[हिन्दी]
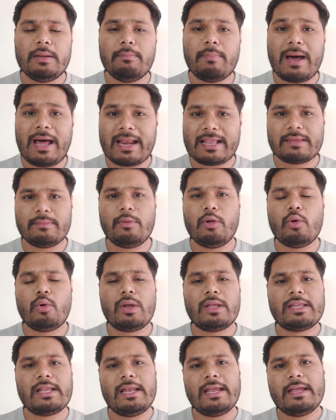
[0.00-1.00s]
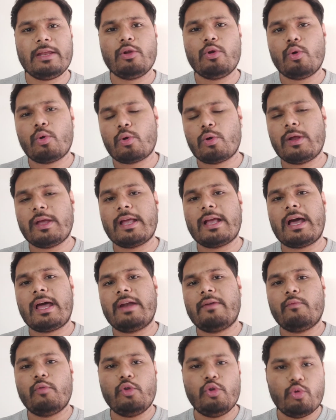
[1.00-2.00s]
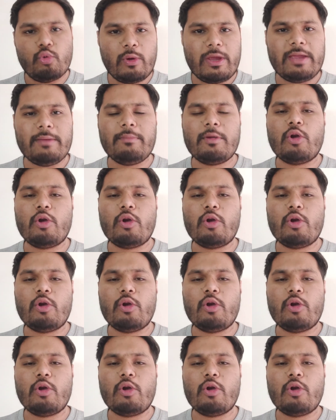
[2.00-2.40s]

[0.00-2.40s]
भारत में होना था लेकिन कोरोना के कारण वो यूएई e